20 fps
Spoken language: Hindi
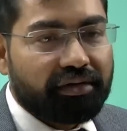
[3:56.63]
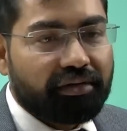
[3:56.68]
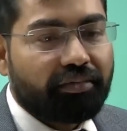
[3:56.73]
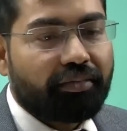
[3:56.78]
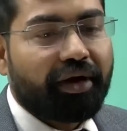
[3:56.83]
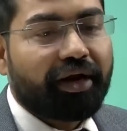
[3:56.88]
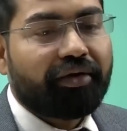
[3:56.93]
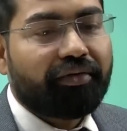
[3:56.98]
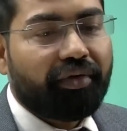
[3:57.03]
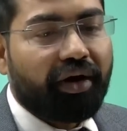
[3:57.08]

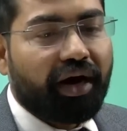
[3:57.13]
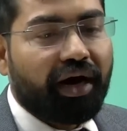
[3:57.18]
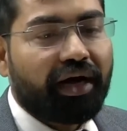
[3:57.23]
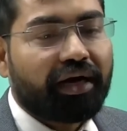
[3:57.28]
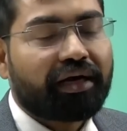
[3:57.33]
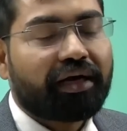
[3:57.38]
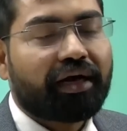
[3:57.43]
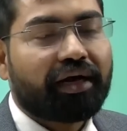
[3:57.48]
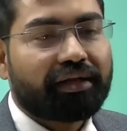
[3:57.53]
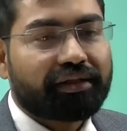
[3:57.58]
परिवार
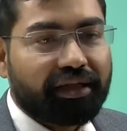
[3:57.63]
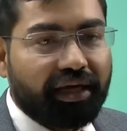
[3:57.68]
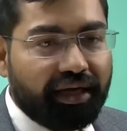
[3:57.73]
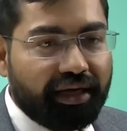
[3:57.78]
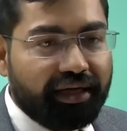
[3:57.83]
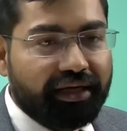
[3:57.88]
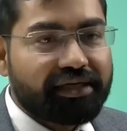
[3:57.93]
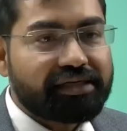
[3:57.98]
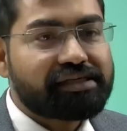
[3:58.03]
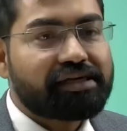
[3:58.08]
करता
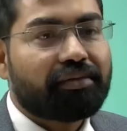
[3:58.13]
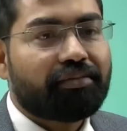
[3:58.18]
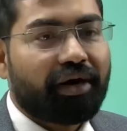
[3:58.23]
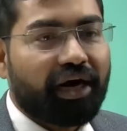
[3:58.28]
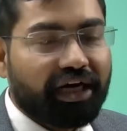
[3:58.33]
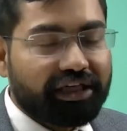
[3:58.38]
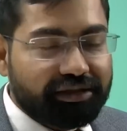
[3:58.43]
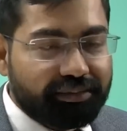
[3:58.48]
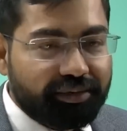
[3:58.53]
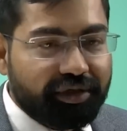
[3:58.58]
है
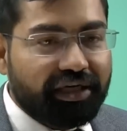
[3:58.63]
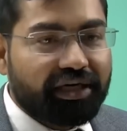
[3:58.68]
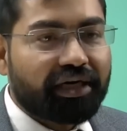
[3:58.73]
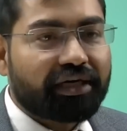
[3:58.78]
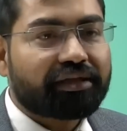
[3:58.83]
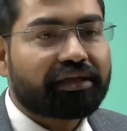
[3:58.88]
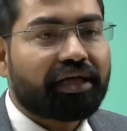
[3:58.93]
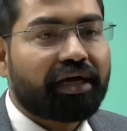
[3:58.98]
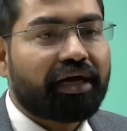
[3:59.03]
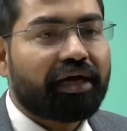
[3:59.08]
समाज भी
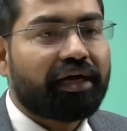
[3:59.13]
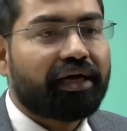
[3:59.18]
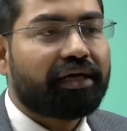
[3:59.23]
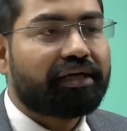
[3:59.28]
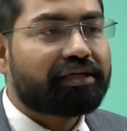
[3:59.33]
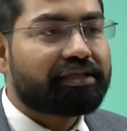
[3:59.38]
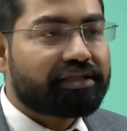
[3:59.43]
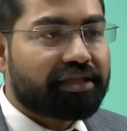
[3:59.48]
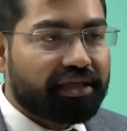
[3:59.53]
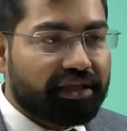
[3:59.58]
करता है
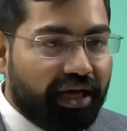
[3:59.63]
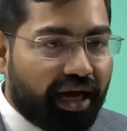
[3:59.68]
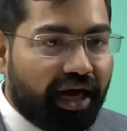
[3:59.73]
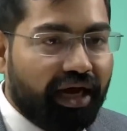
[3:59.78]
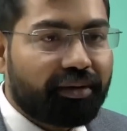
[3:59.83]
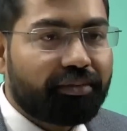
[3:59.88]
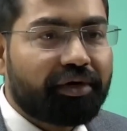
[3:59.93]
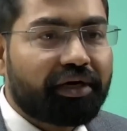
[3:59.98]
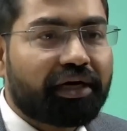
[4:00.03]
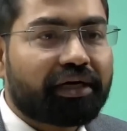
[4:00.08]

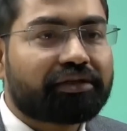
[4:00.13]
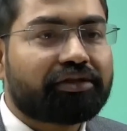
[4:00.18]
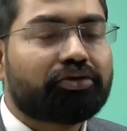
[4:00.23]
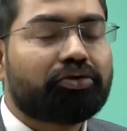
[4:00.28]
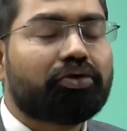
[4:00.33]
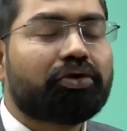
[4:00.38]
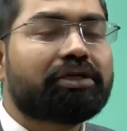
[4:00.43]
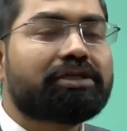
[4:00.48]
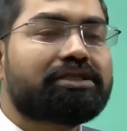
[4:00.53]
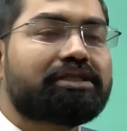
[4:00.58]
रिश्तेदार भी करते
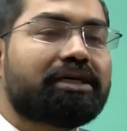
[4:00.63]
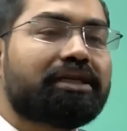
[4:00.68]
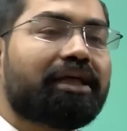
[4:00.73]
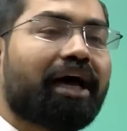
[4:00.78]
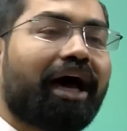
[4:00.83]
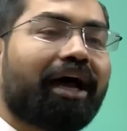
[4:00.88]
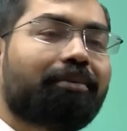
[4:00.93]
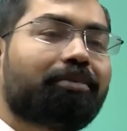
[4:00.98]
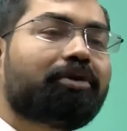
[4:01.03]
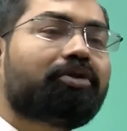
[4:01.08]
तो
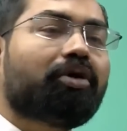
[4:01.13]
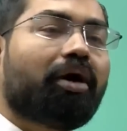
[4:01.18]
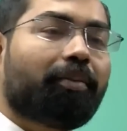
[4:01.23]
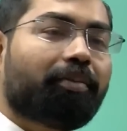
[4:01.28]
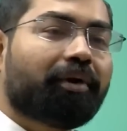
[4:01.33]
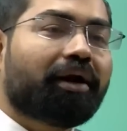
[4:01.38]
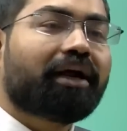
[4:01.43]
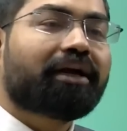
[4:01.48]
रिश्तेदार भी तो अपना